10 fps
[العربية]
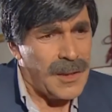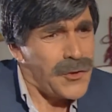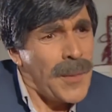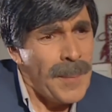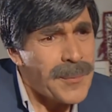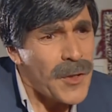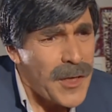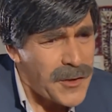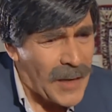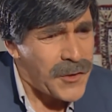طيب ما
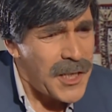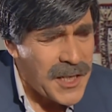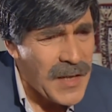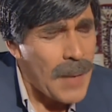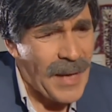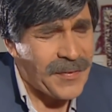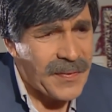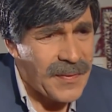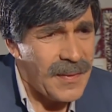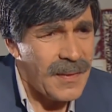بتقدر تعطيني كتاب حتى
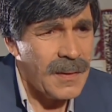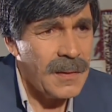والله ما